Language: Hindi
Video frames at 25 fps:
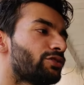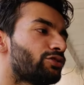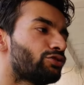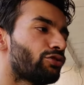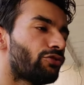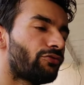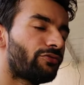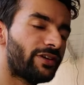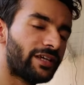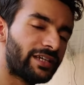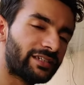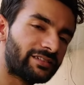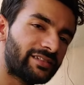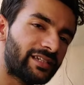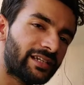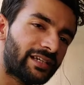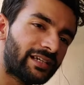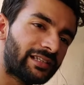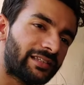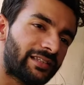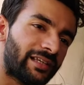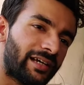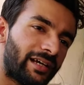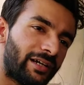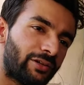जो वेस्ट
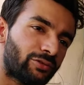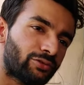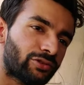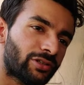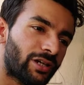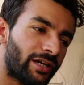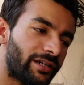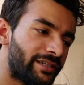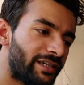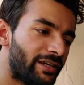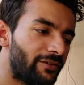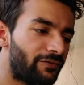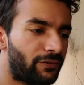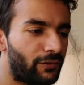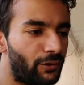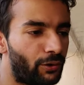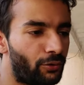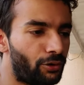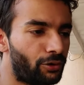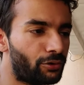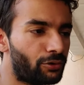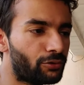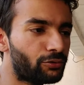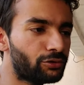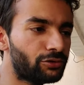निकलता है उसका ये
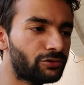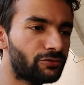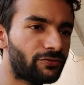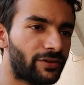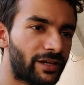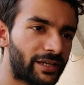फ्लॉक उस